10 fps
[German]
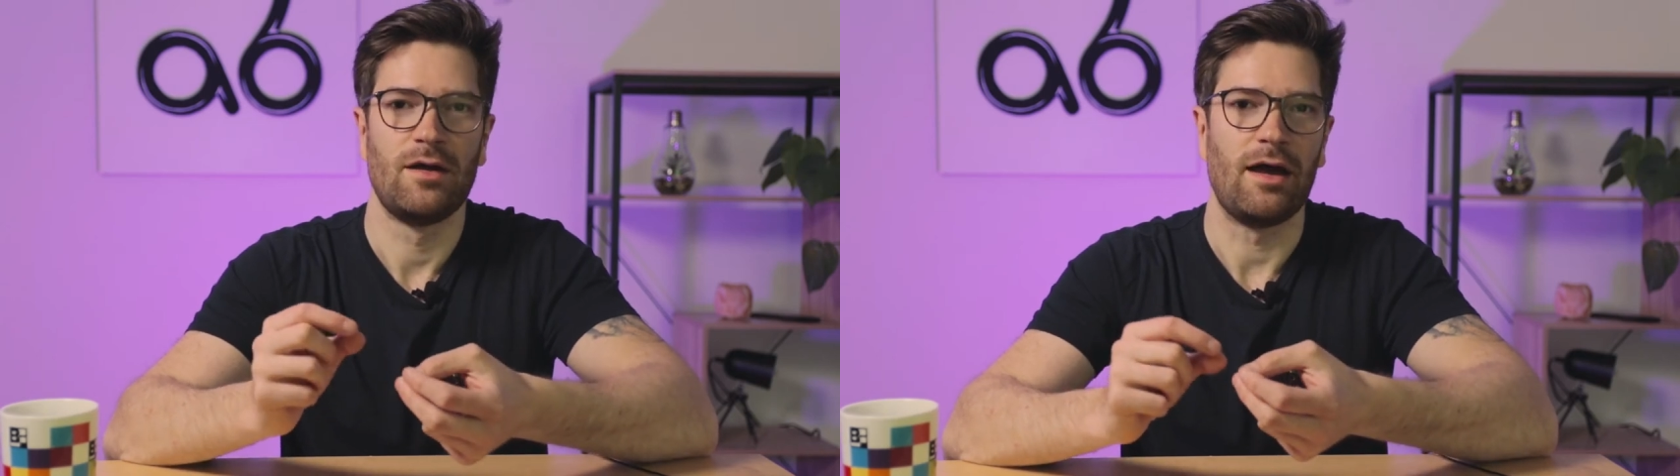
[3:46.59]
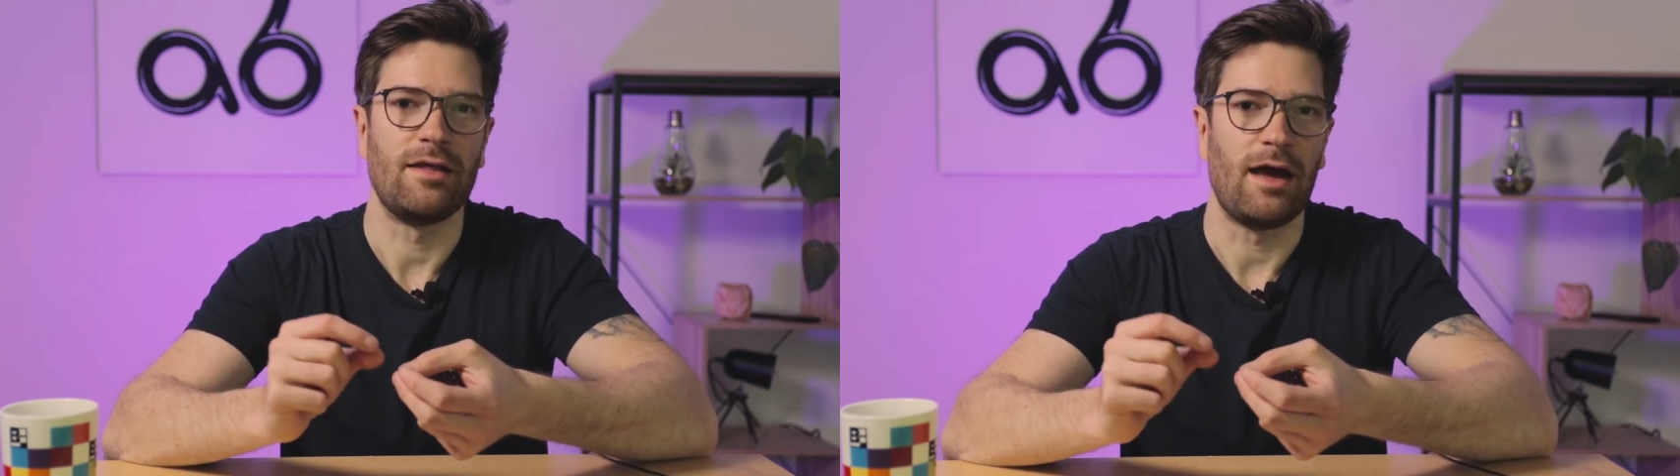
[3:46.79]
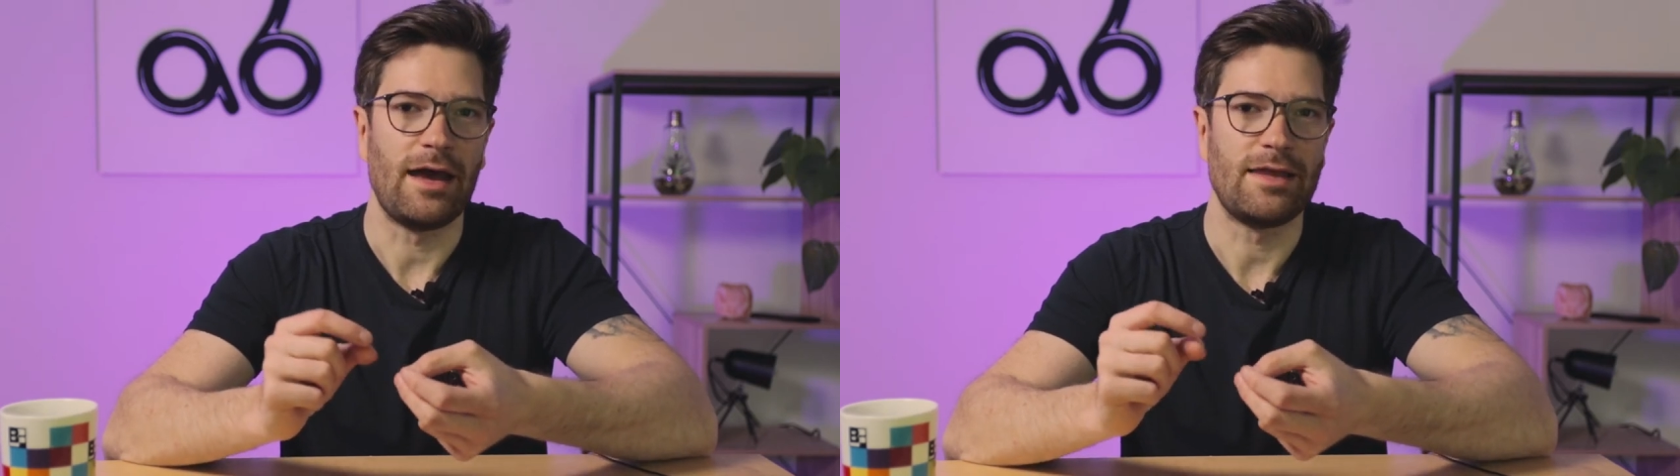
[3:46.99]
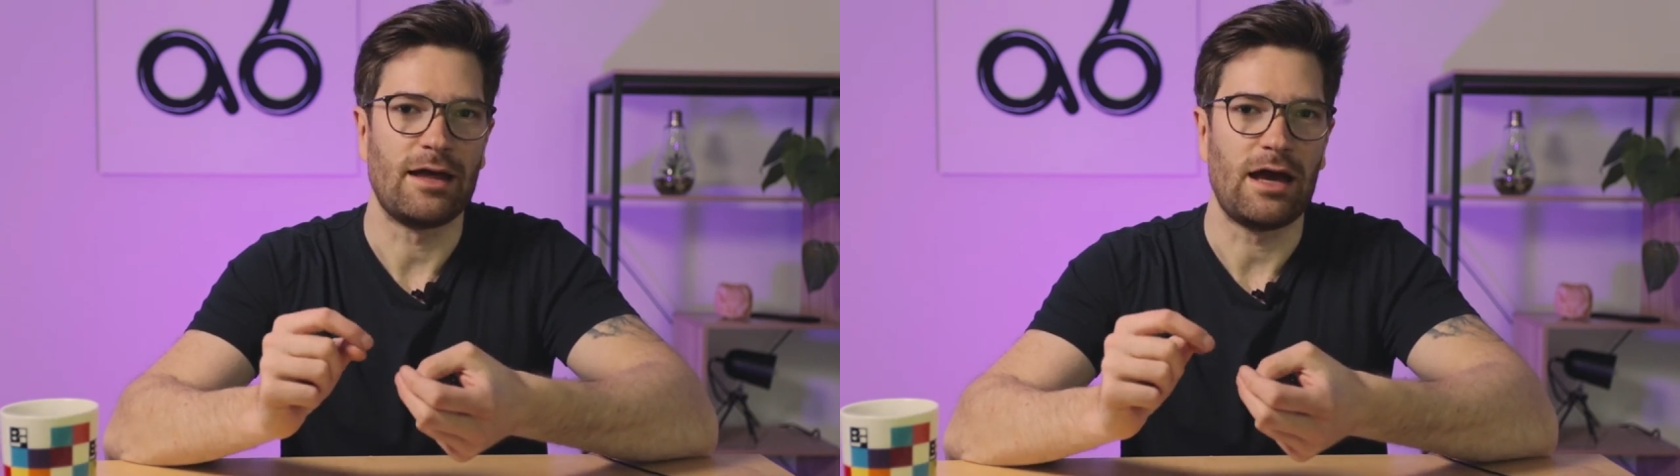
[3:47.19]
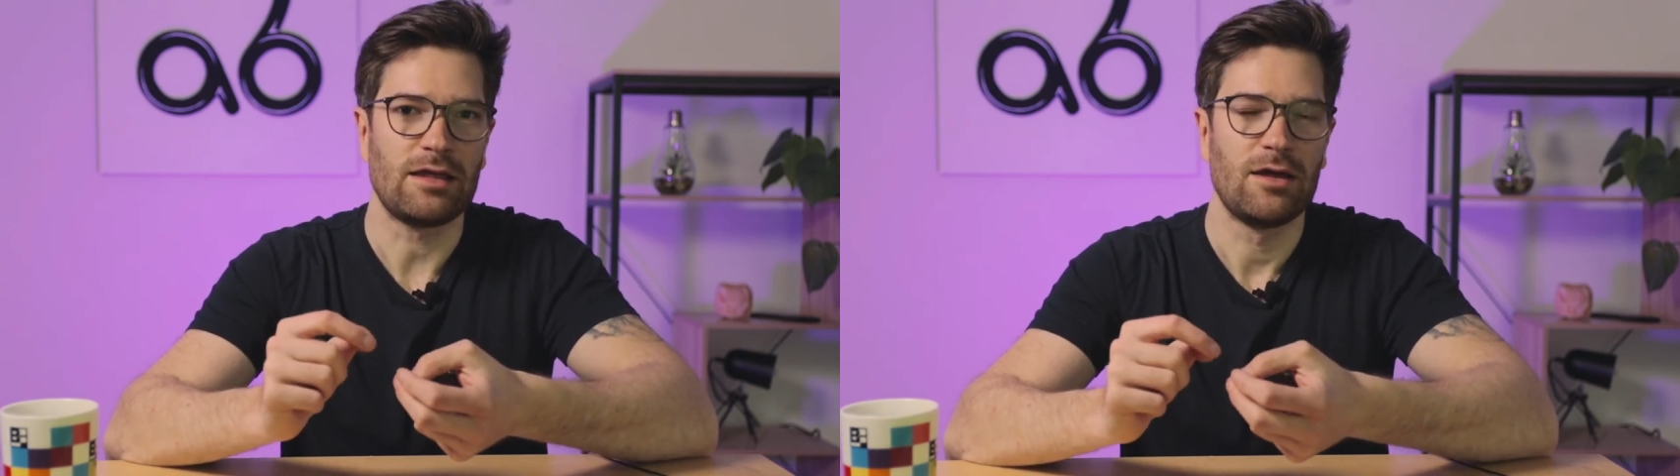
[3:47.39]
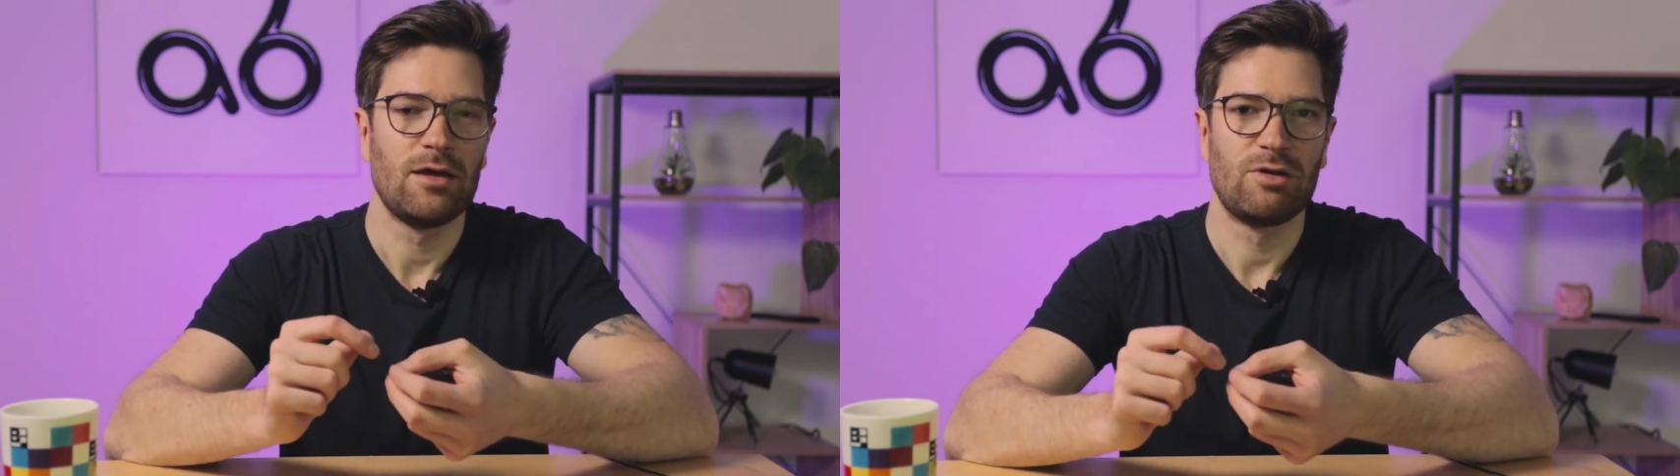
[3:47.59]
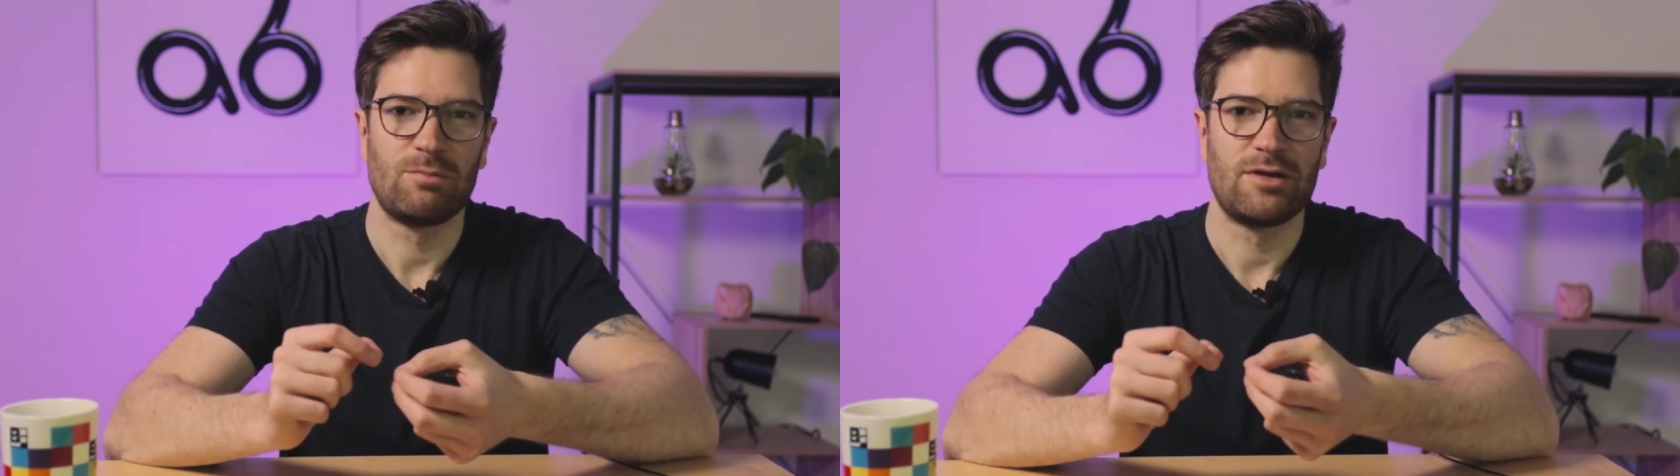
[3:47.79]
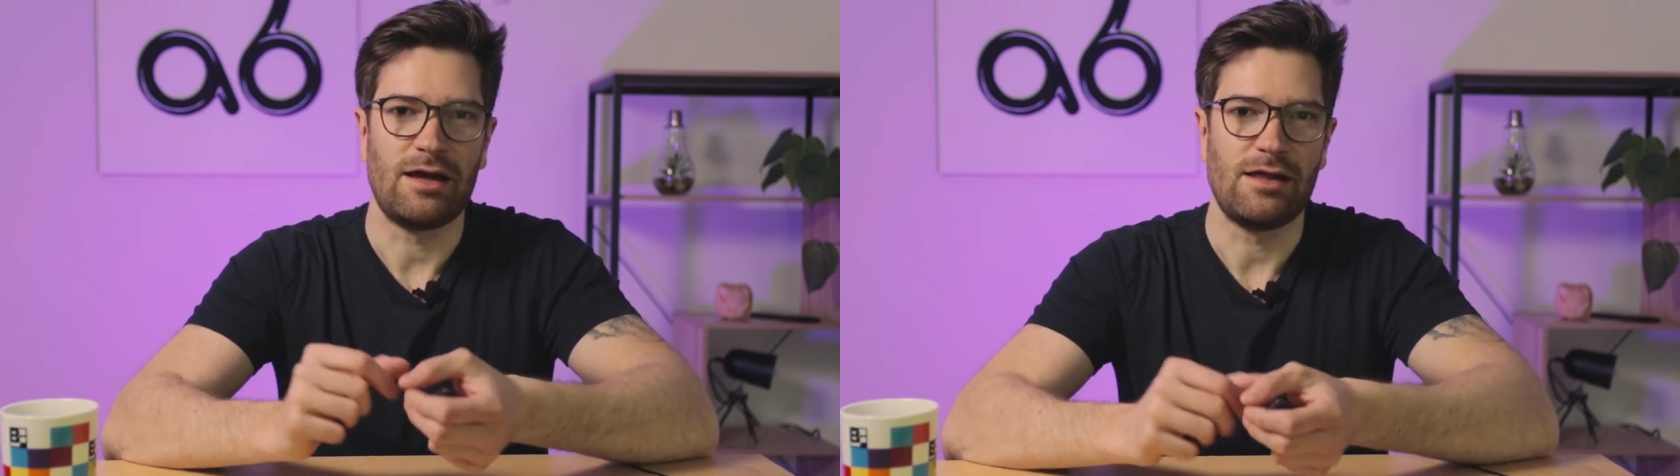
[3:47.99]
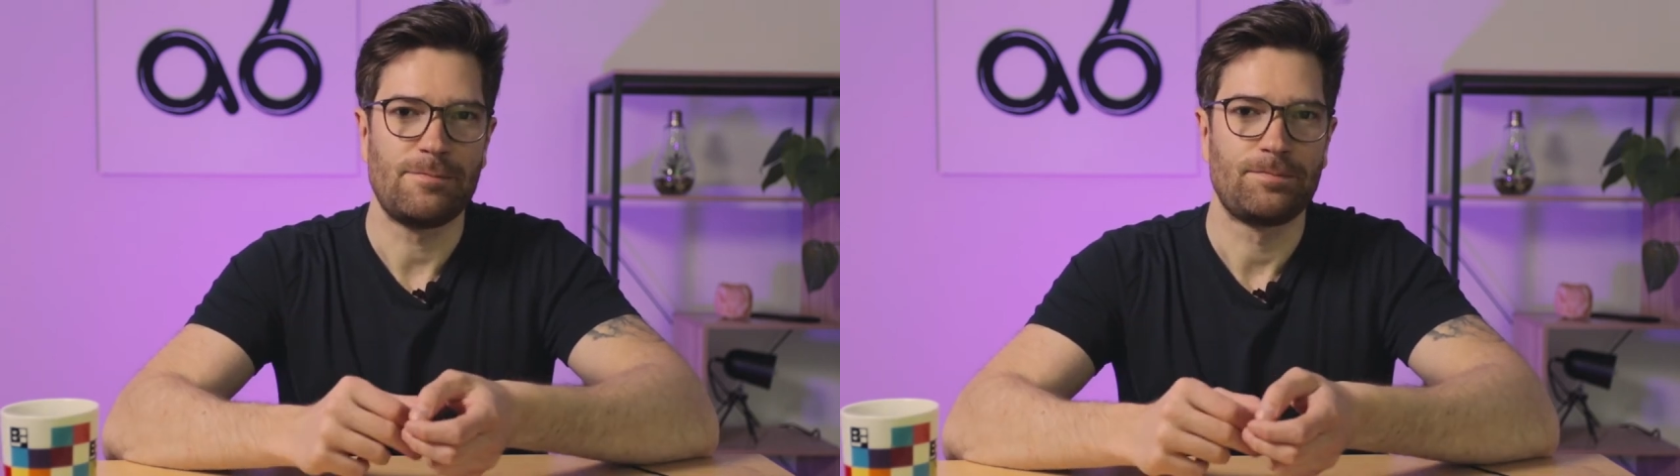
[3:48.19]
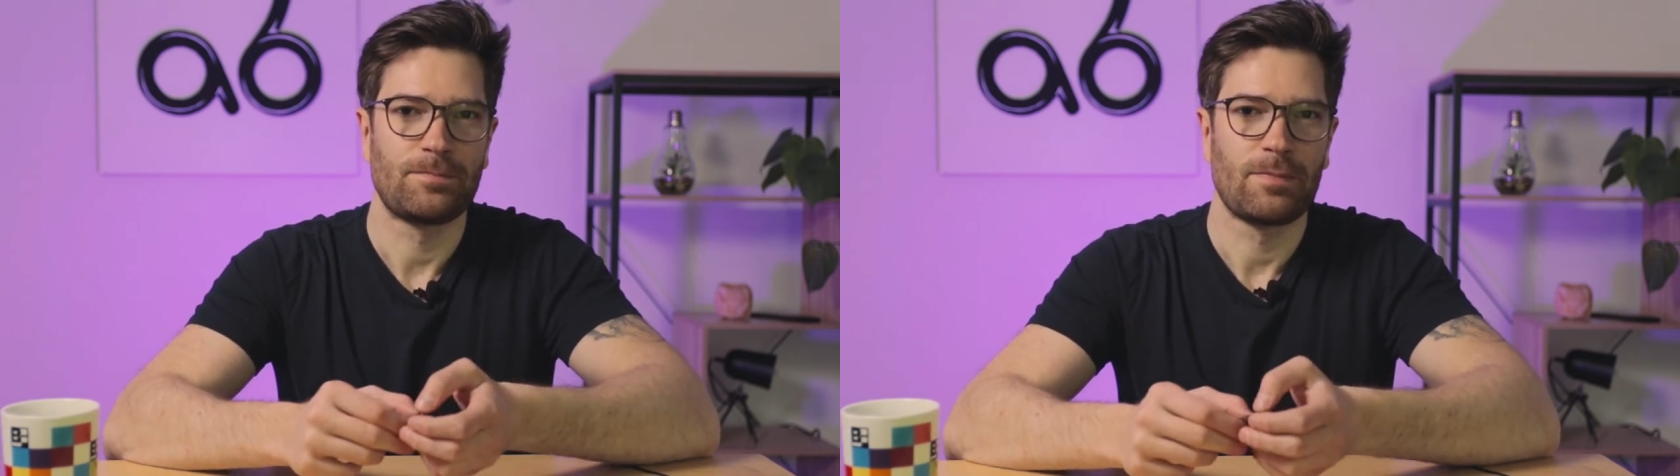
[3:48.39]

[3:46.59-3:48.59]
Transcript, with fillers: an der einen Naht mit Metall